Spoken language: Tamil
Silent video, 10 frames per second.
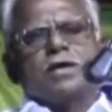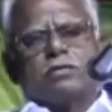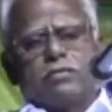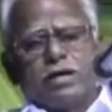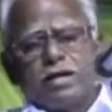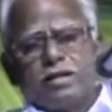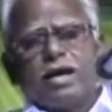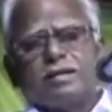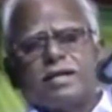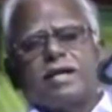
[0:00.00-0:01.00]
இவர்கள்
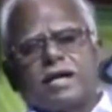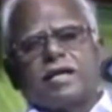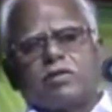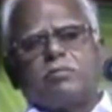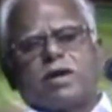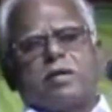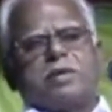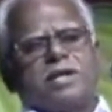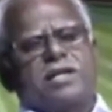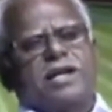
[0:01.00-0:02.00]
தான் தங்களை ஏதோ
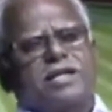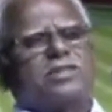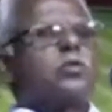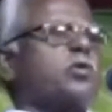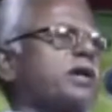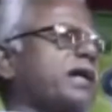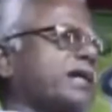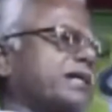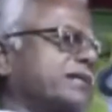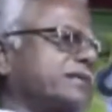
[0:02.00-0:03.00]
பிராமணர்கள் நினைத்துக்
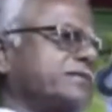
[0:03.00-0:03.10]
கொள்கிறார்கள்